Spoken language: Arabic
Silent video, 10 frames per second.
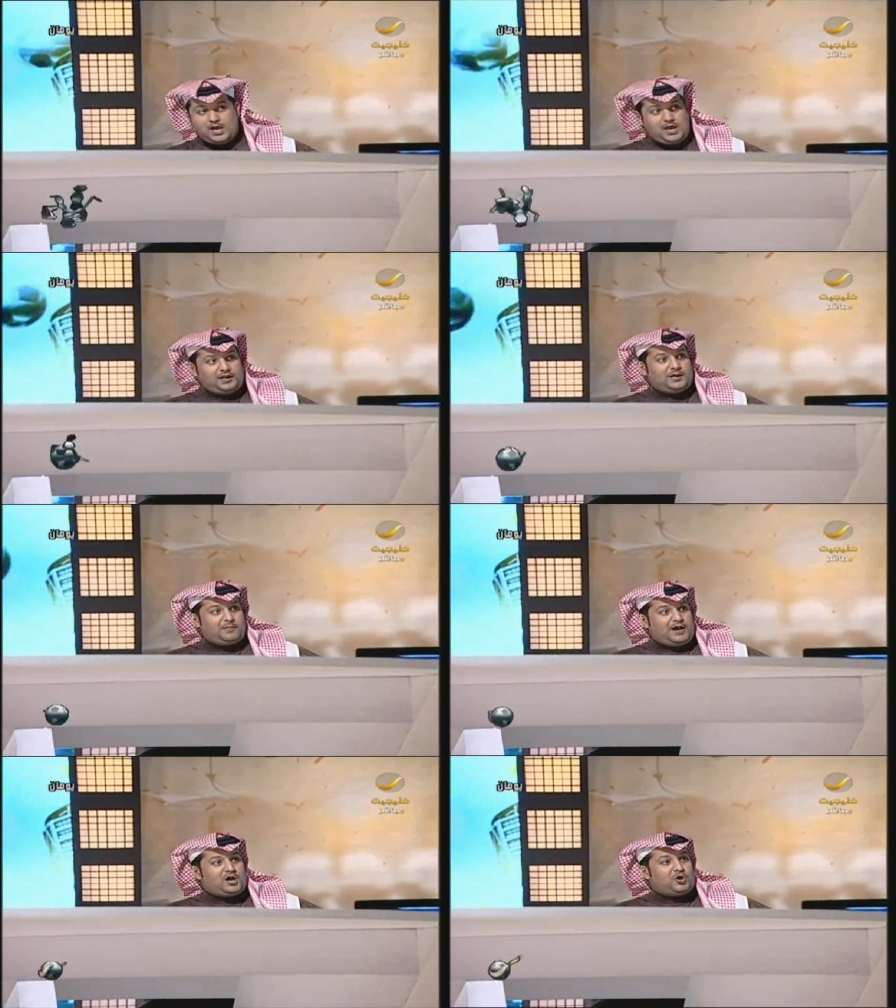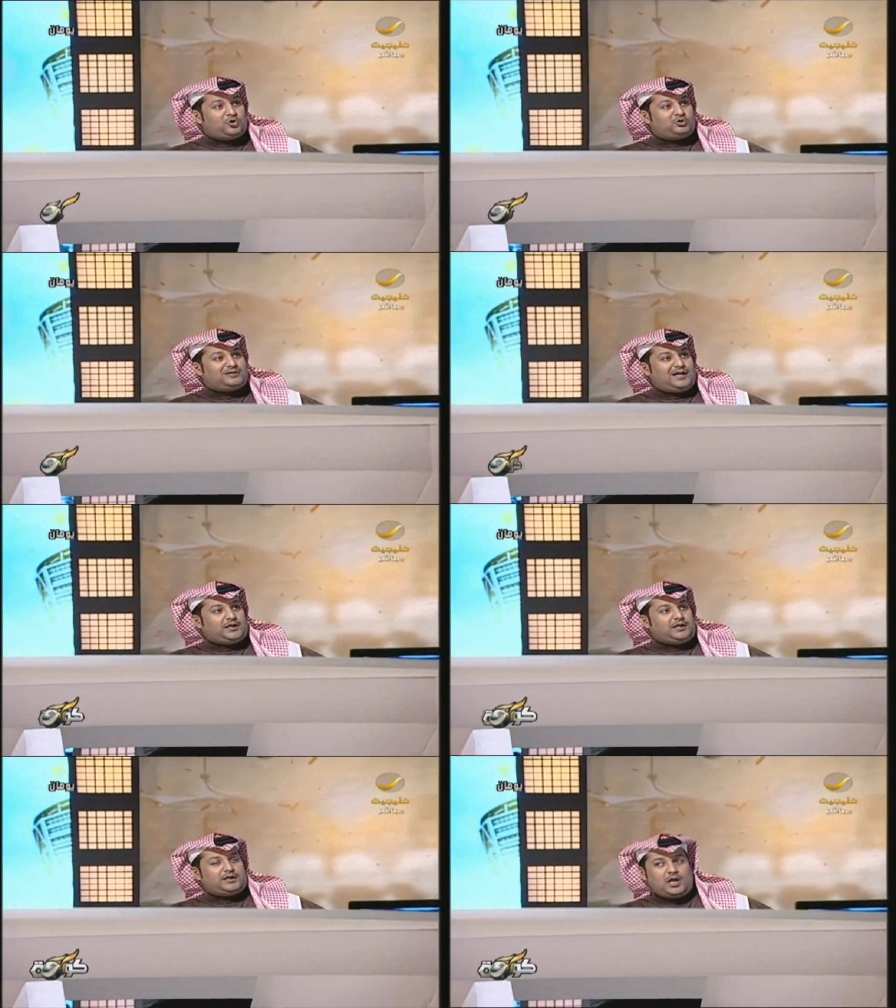احنا مع انه
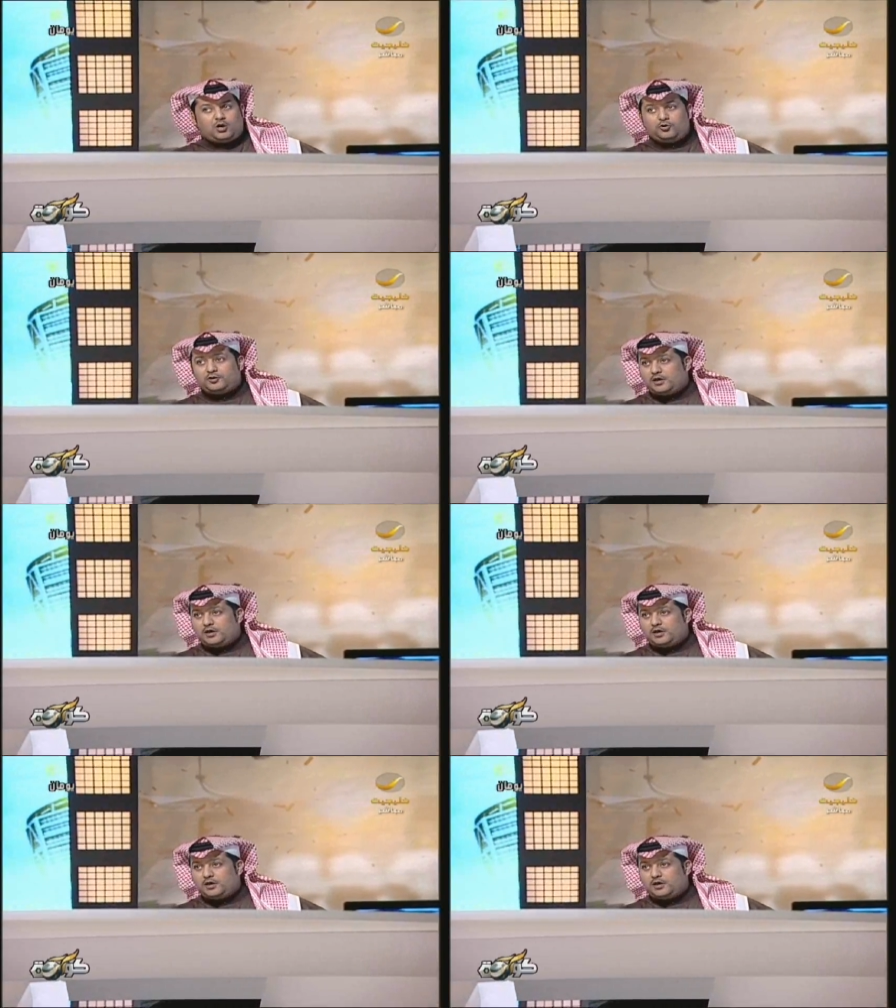التحقيق ياخذ